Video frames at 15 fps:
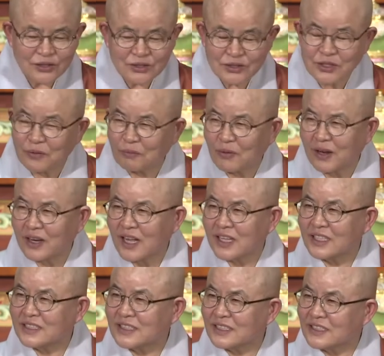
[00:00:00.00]

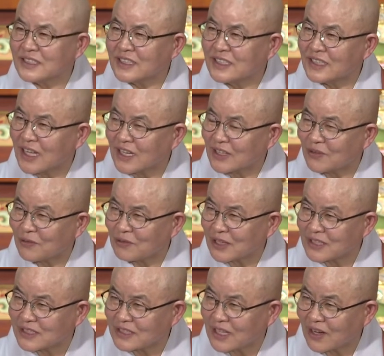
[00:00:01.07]
정반항이 지금 기다리고
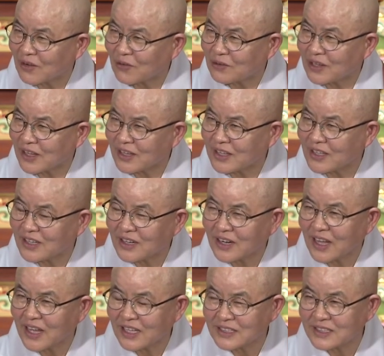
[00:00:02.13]
계시다고 얘기를
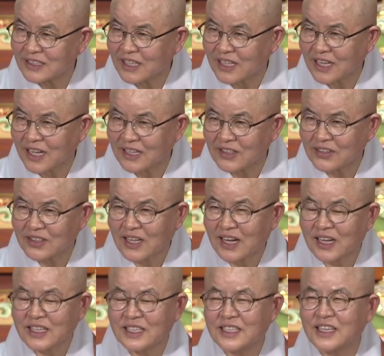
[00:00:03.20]
해지되나
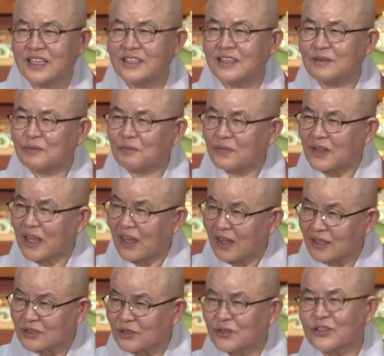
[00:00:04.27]
그러다가 기회를
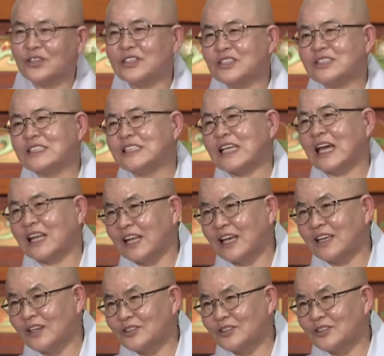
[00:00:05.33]
계속 그걸 잊지 않아요.